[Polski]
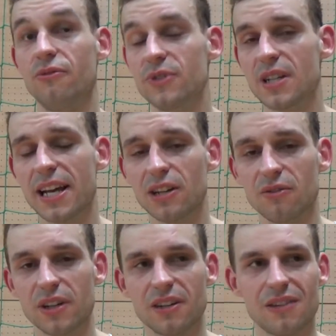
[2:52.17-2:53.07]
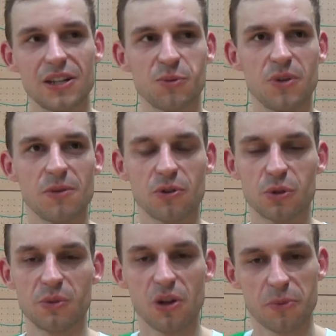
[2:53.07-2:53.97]
z Legią wygrywaliśmy i nie
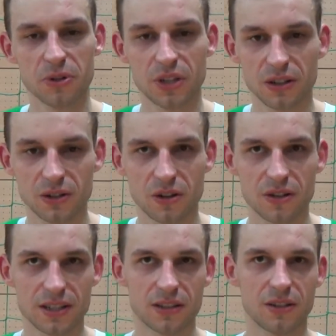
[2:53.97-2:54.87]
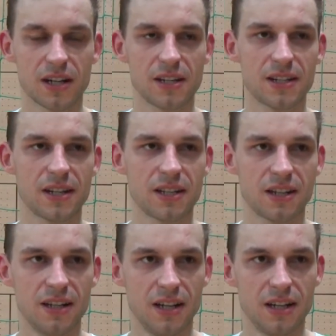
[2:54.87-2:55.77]
mogliśmy dopiąć tego do końca. No teraz
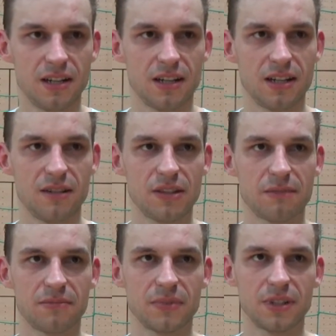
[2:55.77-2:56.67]
trener nam